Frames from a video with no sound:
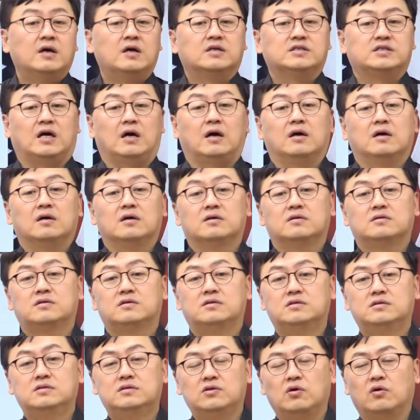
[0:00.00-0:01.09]
자,
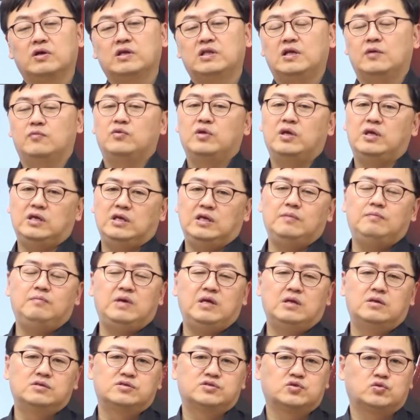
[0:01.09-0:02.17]
그러기 때문에 이
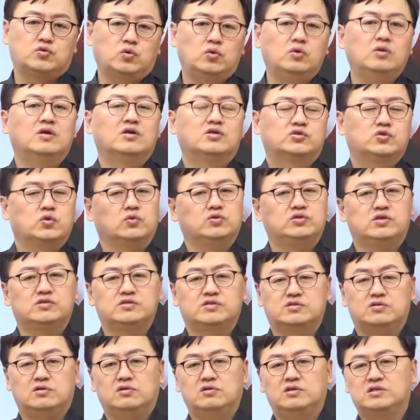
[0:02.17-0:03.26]
미들스쿨 소셜
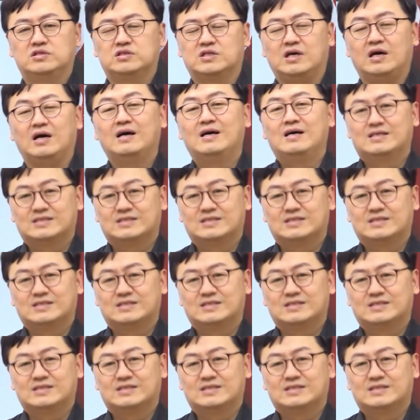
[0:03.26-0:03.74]
스터디스가